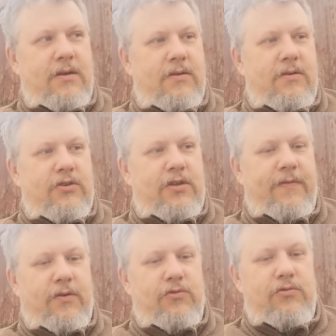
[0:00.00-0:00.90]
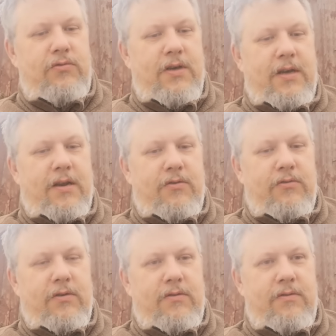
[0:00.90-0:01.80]
Euh, j'avais reçu il y a quelque
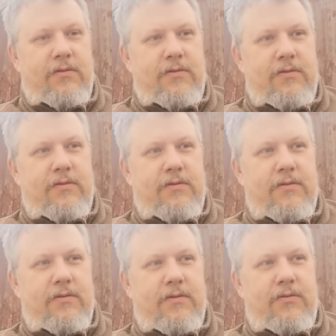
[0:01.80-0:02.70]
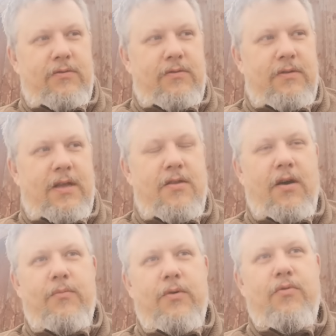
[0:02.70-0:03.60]
temps une
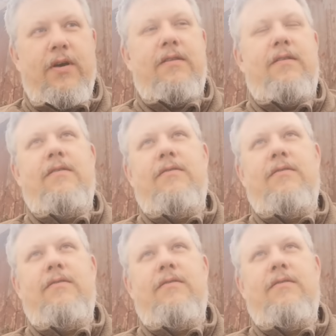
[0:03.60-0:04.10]
énorme boîte